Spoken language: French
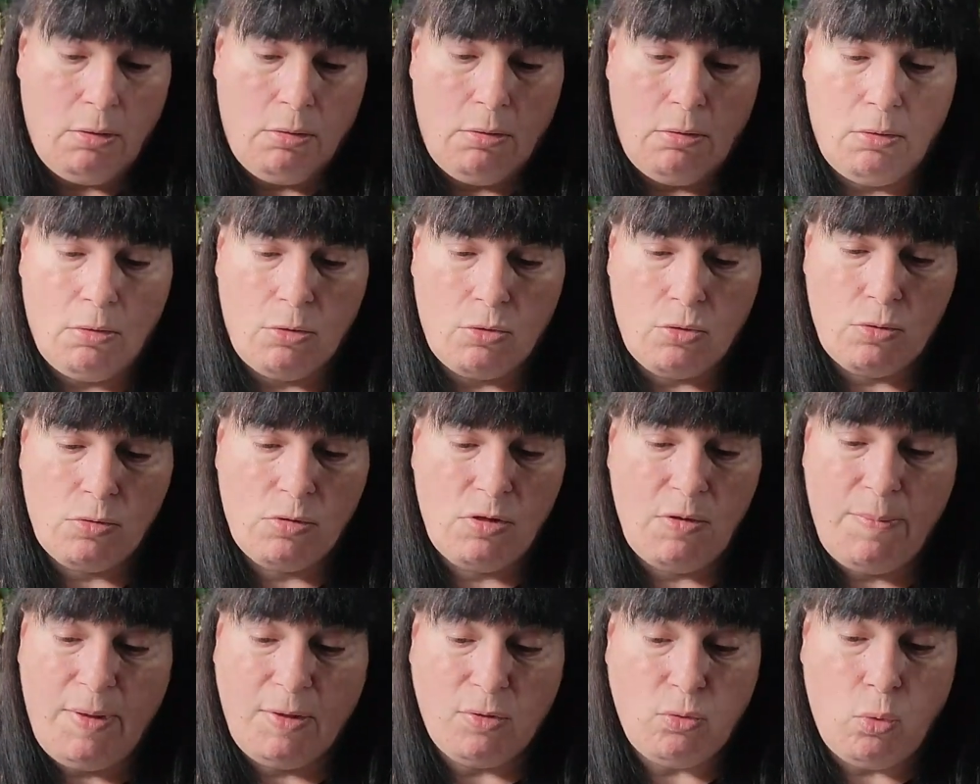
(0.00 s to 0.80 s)
Je euh, je
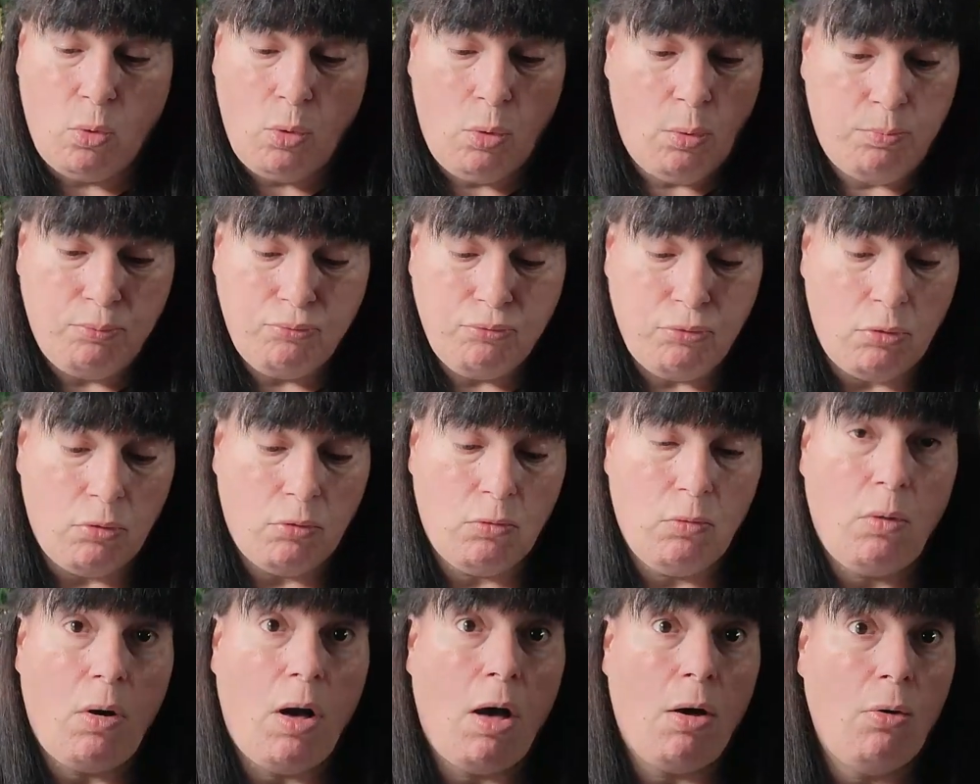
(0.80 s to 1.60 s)
sais pas trop
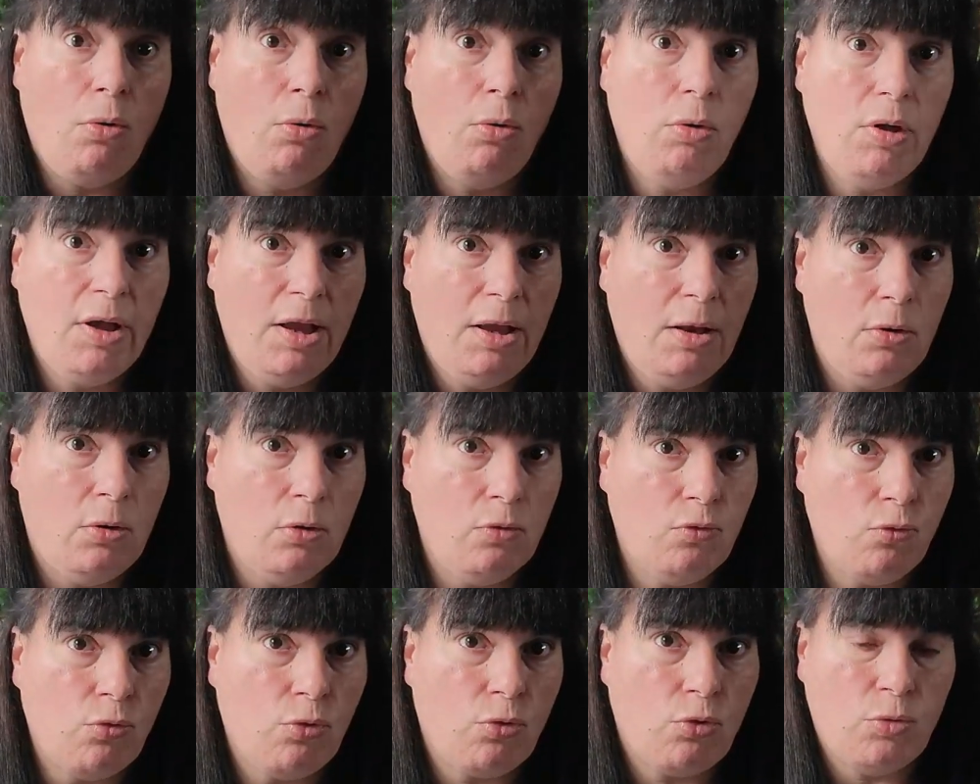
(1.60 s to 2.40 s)
pourquoi eux ils
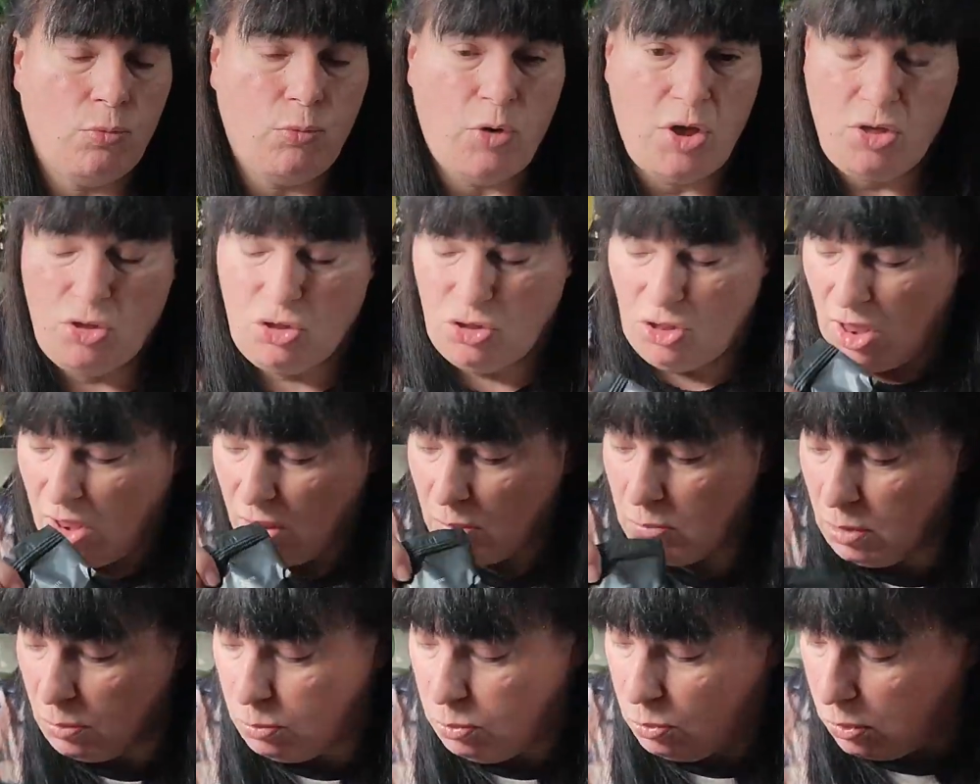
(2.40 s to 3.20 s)
le touchent moins cher,
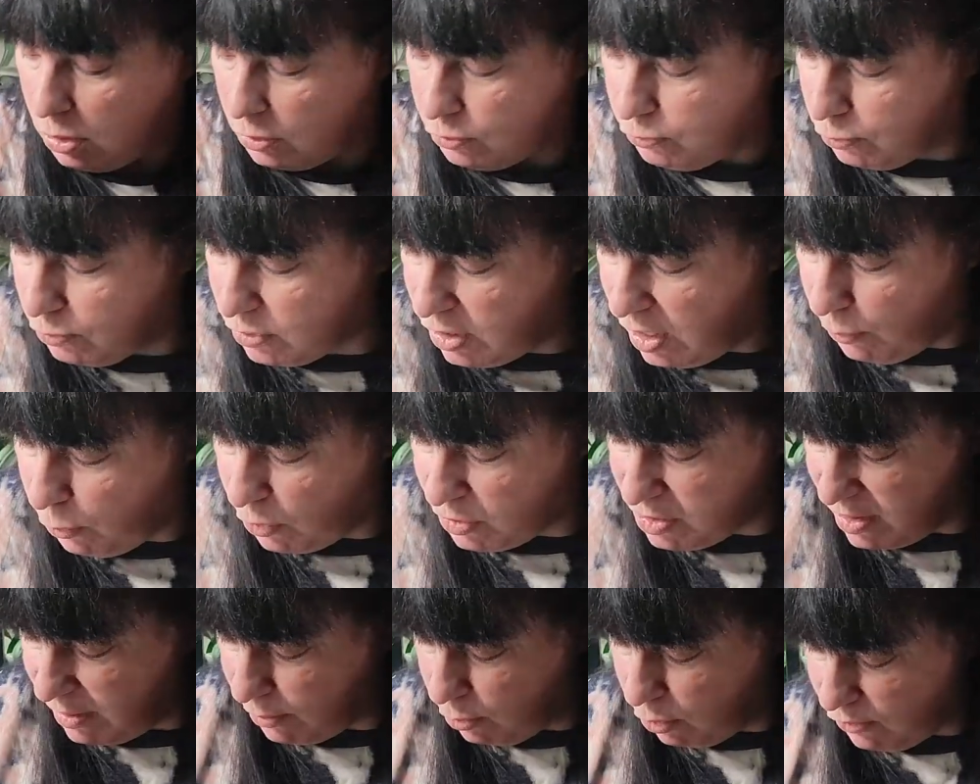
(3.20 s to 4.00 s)
mais bon en tout cas
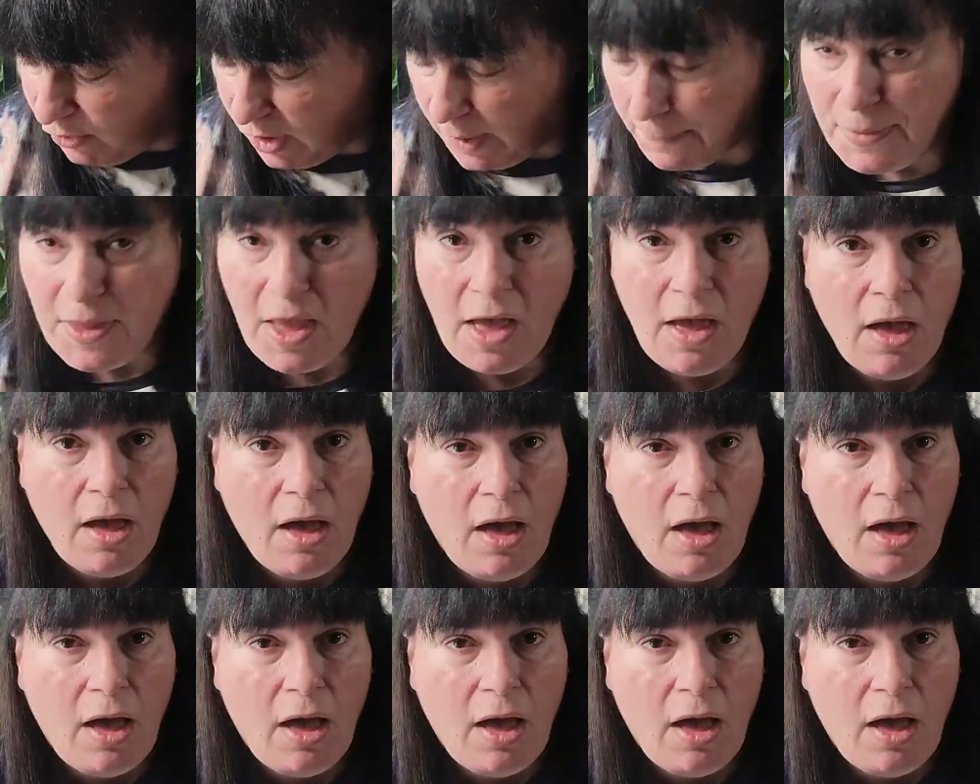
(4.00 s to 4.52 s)
moi ça me va.